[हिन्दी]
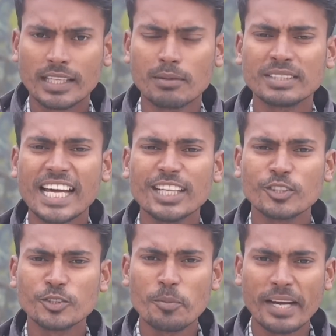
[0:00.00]
तो नमस्कार
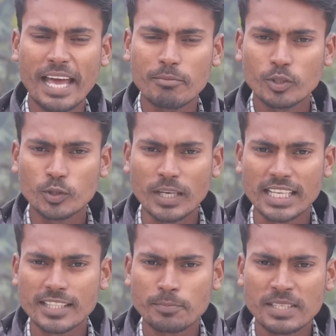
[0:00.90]
दोस्तों मेरा नाम गुड्डू
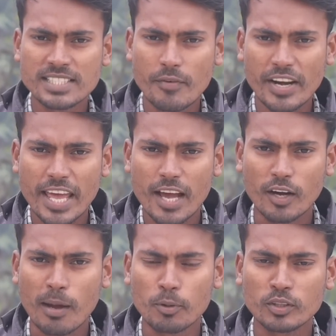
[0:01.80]
राजा ट्रिपल सेवन है
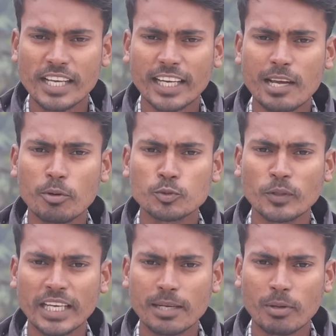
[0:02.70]
और आप लोग देख रहे हैं
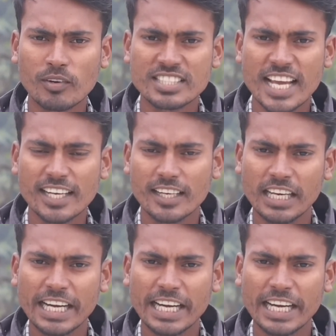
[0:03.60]
भोजपुरी का नंबर वन चैनल